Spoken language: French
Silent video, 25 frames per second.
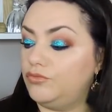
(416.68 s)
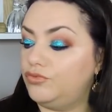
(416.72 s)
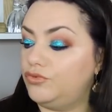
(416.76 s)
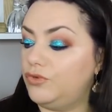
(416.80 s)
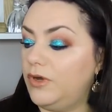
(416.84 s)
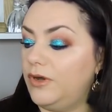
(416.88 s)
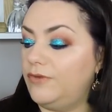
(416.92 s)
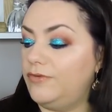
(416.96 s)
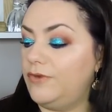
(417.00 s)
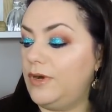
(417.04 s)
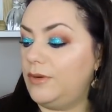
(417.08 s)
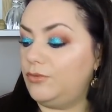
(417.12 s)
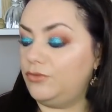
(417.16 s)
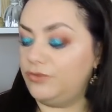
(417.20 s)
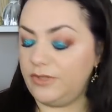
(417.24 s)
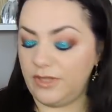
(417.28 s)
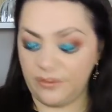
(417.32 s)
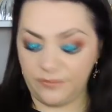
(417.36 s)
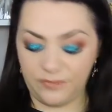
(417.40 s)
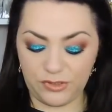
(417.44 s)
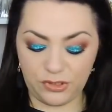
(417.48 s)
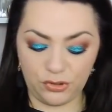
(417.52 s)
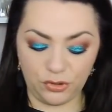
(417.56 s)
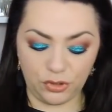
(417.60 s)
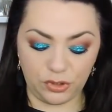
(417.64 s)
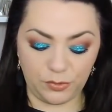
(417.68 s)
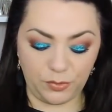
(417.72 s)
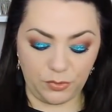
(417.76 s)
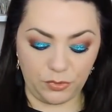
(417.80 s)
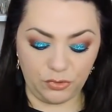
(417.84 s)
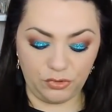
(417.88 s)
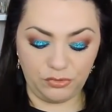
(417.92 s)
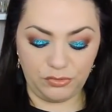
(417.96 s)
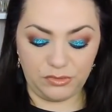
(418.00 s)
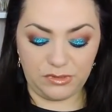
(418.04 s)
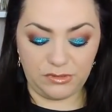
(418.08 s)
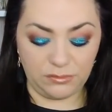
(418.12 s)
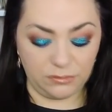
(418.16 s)
pour avoir mon avis sur ce
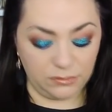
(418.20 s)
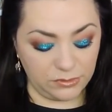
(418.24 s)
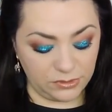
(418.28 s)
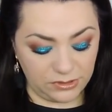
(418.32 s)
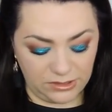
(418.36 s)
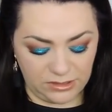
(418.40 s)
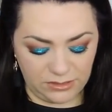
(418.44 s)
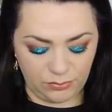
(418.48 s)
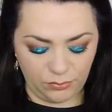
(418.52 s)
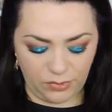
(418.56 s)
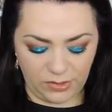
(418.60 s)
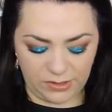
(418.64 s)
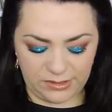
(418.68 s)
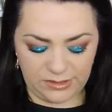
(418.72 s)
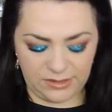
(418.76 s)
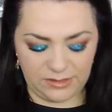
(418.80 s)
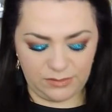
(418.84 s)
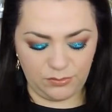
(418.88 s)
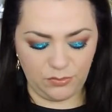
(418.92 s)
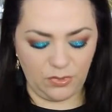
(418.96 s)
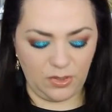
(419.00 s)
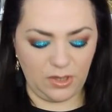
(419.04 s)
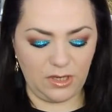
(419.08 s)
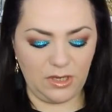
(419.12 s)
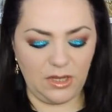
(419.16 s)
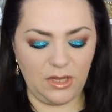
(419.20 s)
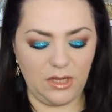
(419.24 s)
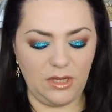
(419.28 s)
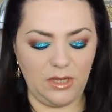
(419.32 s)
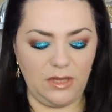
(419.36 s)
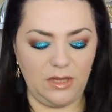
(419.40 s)
produit. Donc dites-moi, dites-moi.